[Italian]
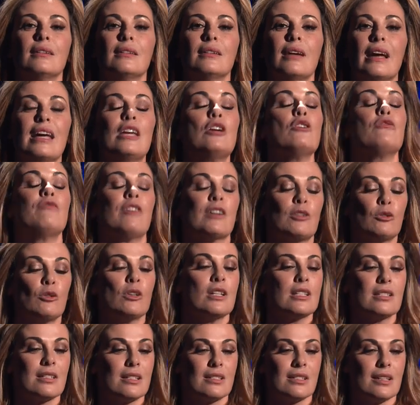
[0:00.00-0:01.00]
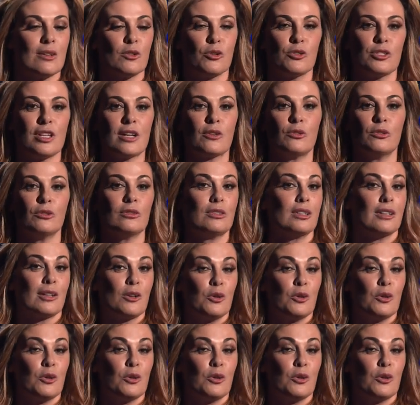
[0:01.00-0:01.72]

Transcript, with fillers: E io ho fatto la stessa cosa con,